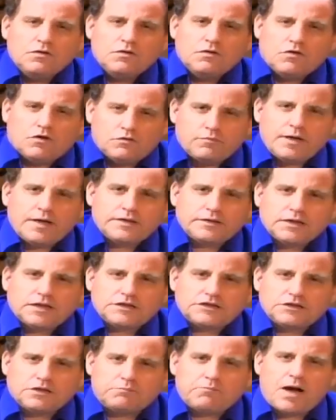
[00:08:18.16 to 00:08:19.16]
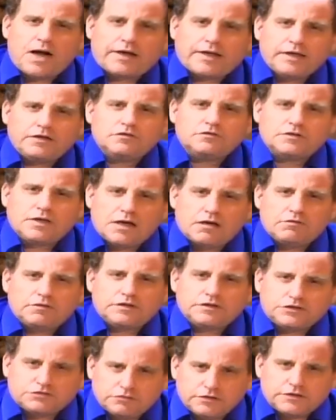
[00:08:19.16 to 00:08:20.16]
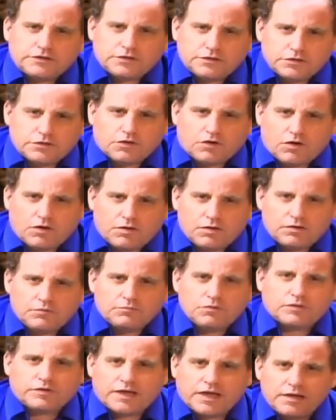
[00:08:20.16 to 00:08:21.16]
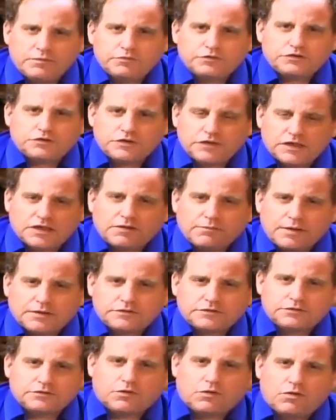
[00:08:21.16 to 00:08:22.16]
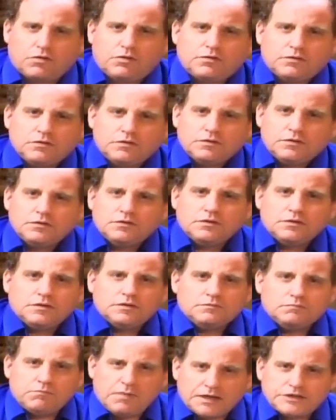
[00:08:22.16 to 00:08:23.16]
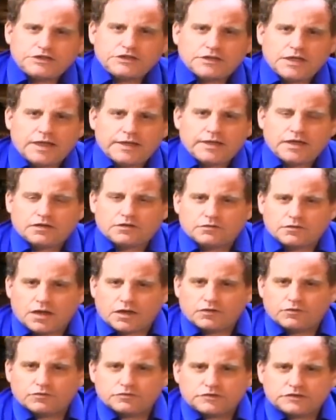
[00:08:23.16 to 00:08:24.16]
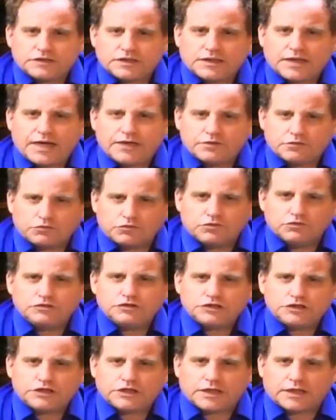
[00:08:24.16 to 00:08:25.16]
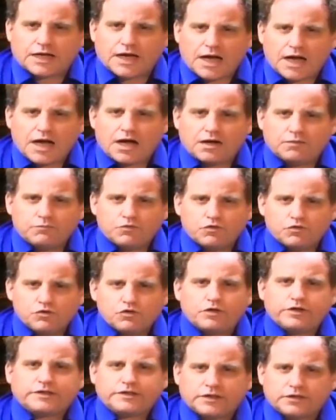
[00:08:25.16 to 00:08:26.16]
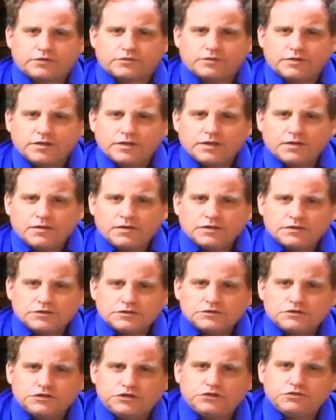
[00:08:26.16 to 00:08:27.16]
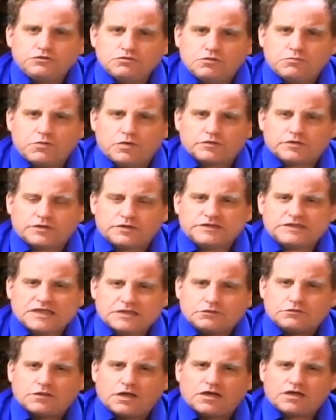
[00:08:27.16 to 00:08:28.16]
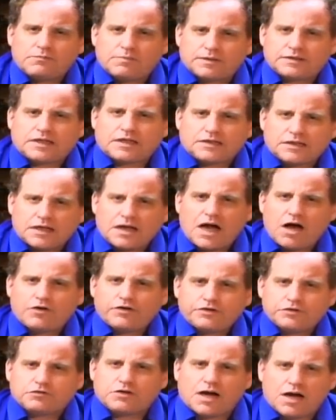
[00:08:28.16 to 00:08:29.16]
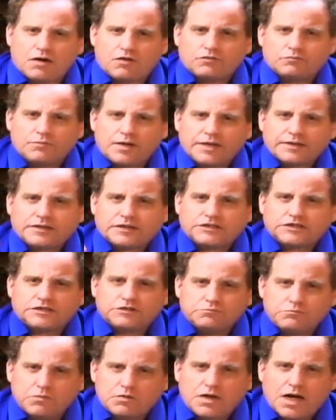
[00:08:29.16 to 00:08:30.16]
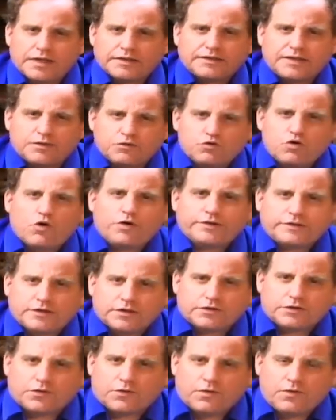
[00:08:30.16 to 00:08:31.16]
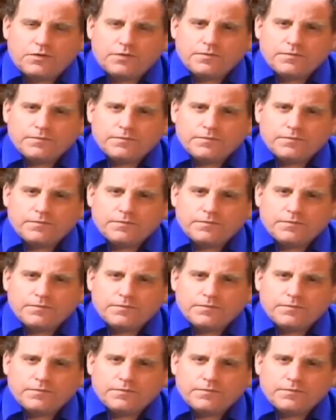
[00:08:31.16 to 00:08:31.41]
お前たちは負ける側についてるよ、もう刑務所に行きますよ。間違いなく世界の軍人がもう動いてる。銃を持っていざとなれば戦う人がお前たちに向かって動いてるよ。